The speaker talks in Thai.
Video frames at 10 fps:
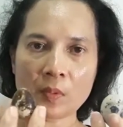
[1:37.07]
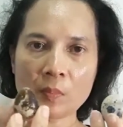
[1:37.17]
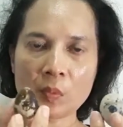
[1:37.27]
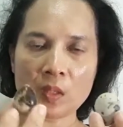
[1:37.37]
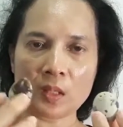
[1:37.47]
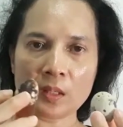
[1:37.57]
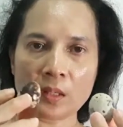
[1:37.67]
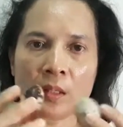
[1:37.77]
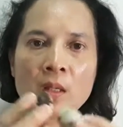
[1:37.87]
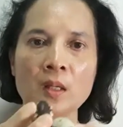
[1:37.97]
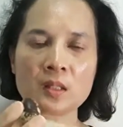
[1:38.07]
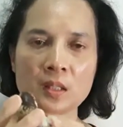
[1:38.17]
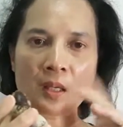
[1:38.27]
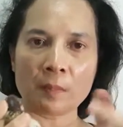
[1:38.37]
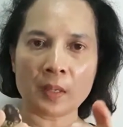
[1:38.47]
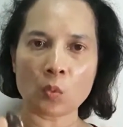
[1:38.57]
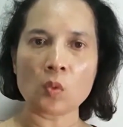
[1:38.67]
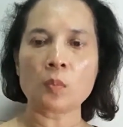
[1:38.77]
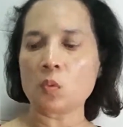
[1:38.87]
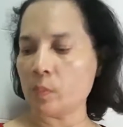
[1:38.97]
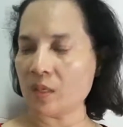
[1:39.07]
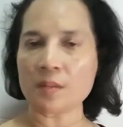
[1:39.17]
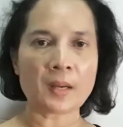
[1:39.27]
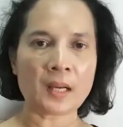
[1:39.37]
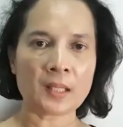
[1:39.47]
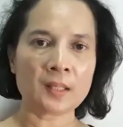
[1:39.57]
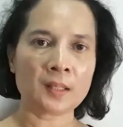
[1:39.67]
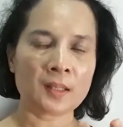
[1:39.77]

ข้อมูลนี้นะคะจะได้ไปควบคุมปริมาณ